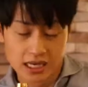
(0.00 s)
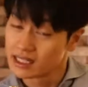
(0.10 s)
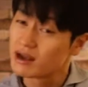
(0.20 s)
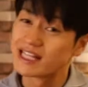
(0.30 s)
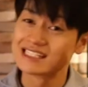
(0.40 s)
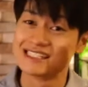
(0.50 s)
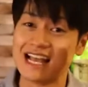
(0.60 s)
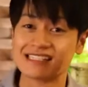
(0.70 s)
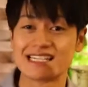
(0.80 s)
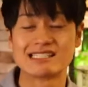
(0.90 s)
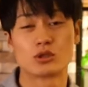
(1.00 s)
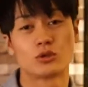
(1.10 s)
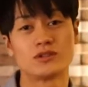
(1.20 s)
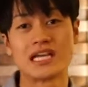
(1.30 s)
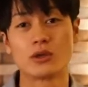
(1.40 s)
ではですね、早
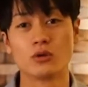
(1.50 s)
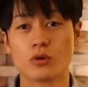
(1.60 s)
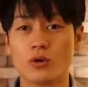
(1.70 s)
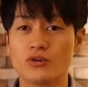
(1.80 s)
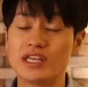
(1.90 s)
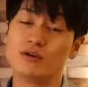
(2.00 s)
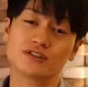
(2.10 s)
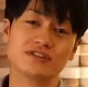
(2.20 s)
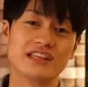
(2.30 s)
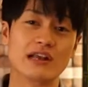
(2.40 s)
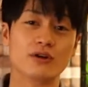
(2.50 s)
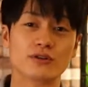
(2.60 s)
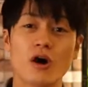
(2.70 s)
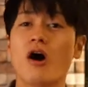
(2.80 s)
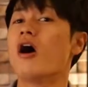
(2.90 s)
速作業の方に移っていこう
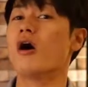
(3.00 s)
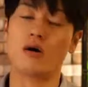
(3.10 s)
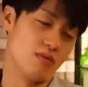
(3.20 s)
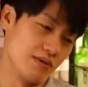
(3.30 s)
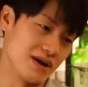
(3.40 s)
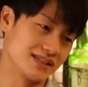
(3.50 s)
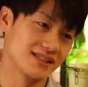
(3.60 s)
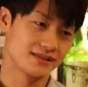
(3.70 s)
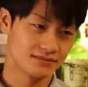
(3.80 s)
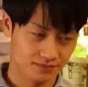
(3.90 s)
と思います。